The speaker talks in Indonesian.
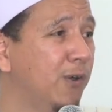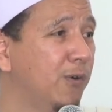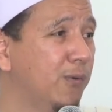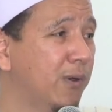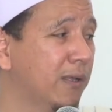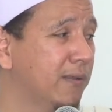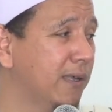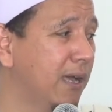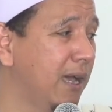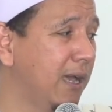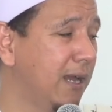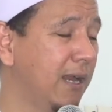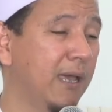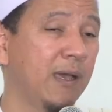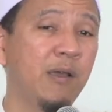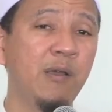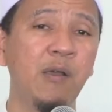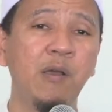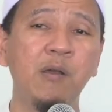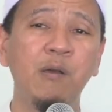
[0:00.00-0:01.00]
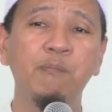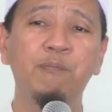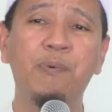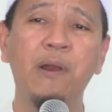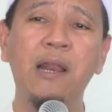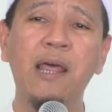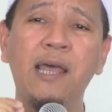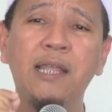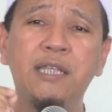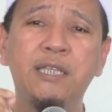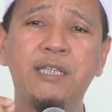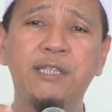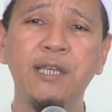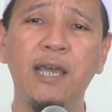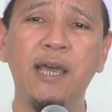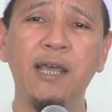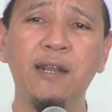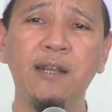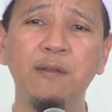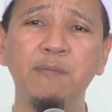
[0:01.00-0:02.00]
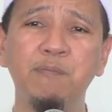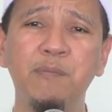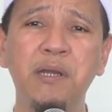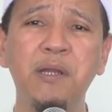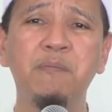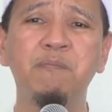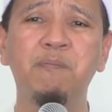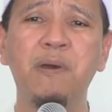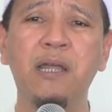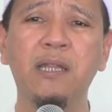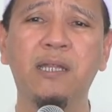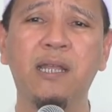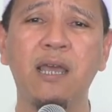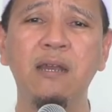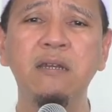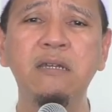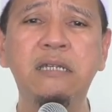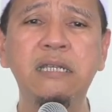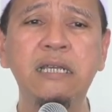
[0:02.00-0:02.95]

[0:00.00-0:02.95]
wa ta'ala belajar menempatkan